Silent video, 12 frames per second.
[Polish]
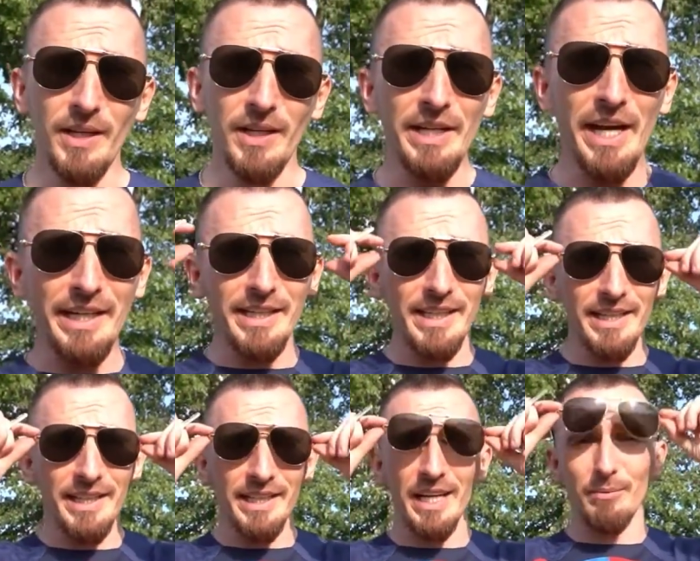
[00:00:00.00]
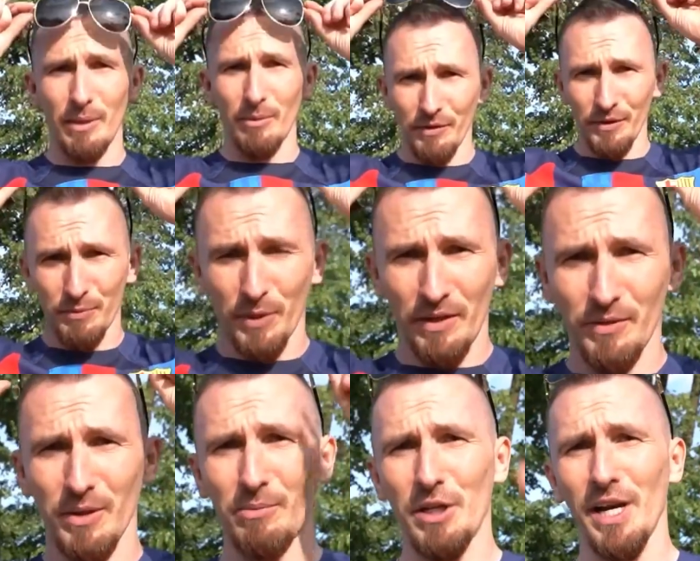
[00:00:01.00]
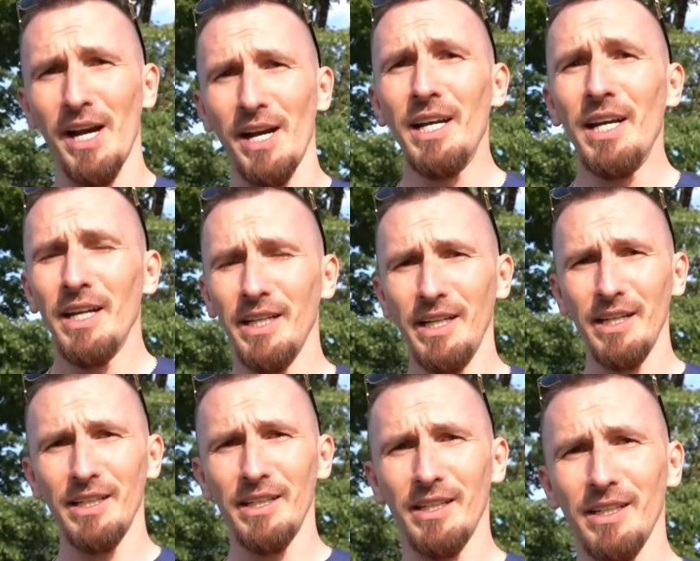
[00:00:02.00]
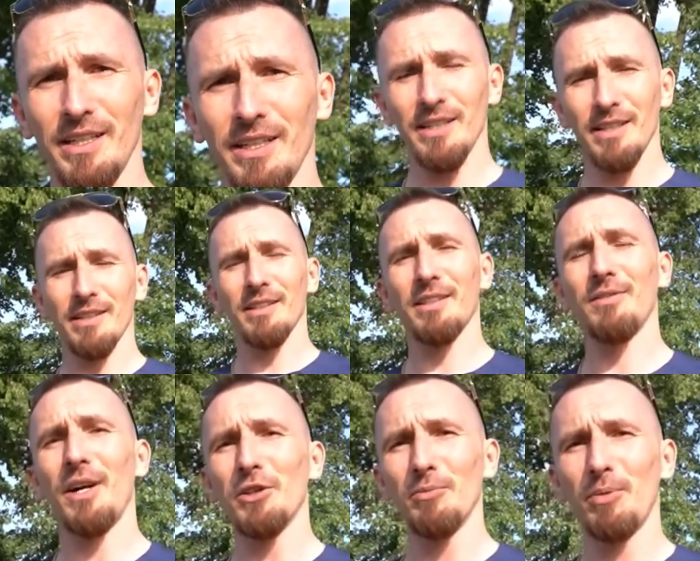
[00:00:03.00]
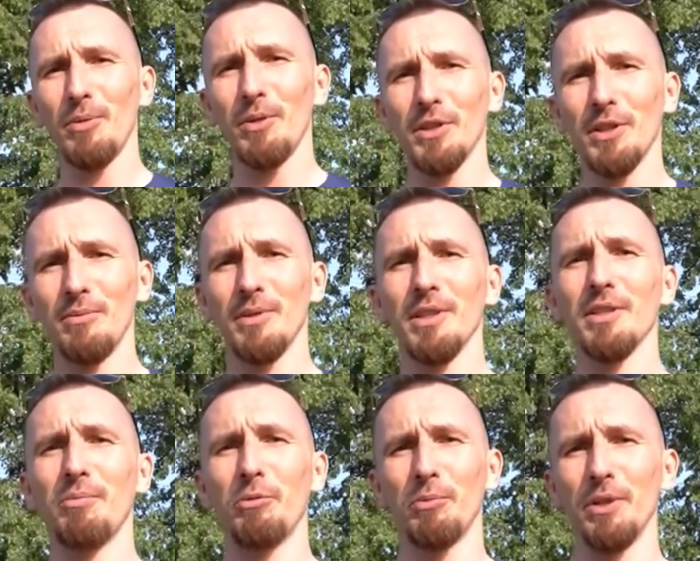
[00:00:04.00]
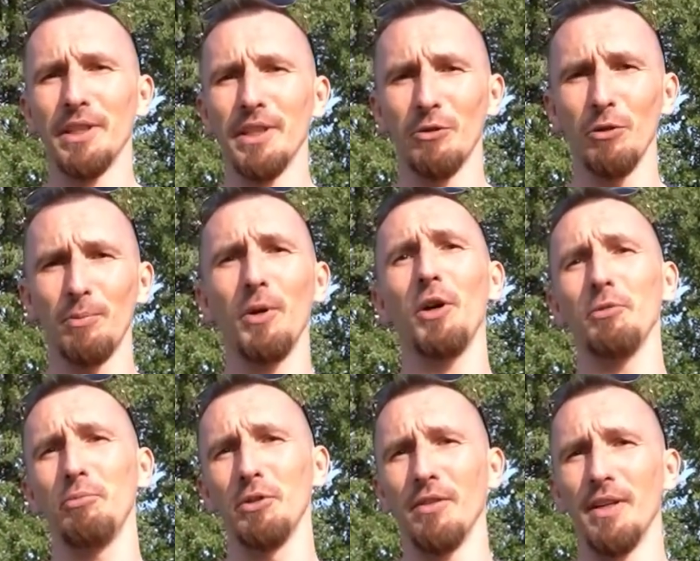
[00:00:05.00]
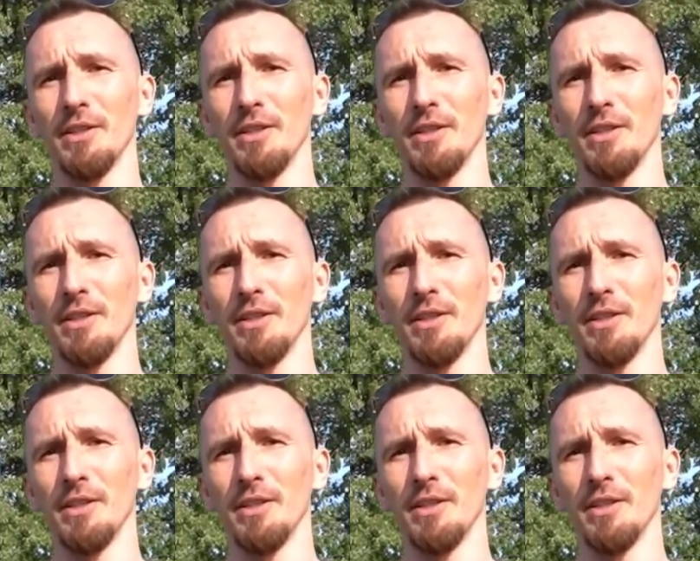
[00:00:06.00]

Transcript: Jaki kraj taki Abramowicz, pojawiłem się ja i z Waszą pomocą, Spróbuję ten klub odbudować.